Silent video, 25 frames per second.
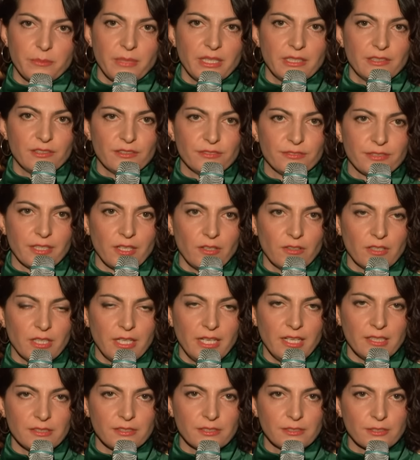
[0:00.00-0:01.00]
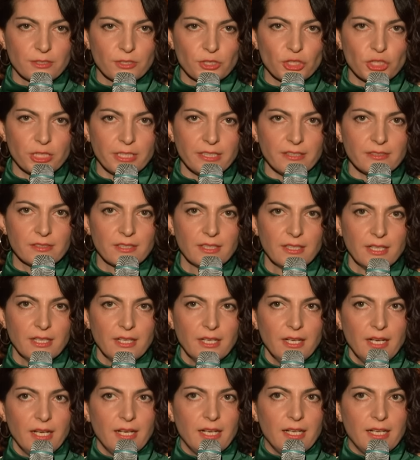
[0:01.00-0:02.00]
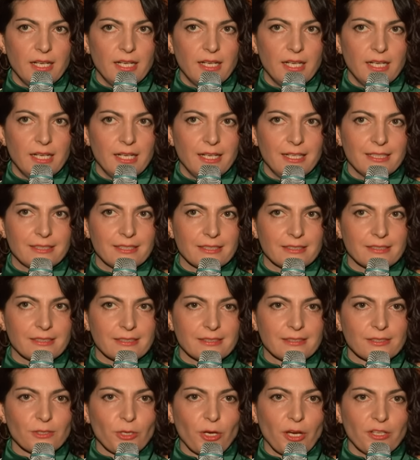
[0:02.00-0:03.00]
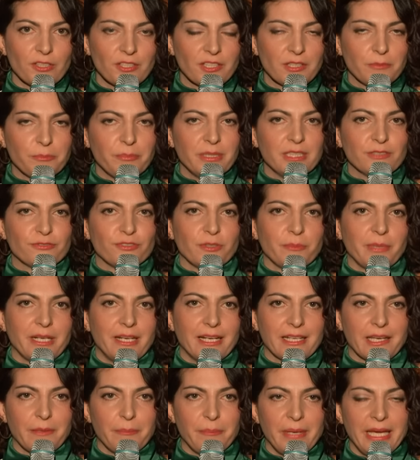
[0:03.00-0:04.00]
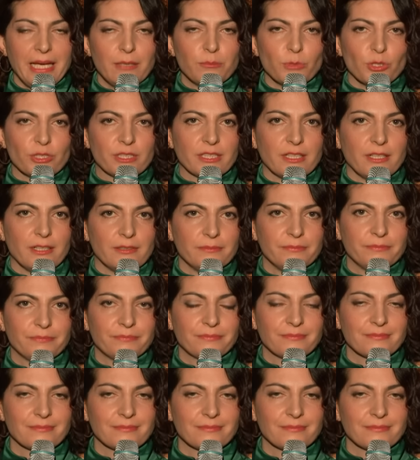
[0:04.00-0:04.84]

mir meine Frauenärztin geschickt. Äh, das ist ein Röntgenbild von meiner Gebärmutter.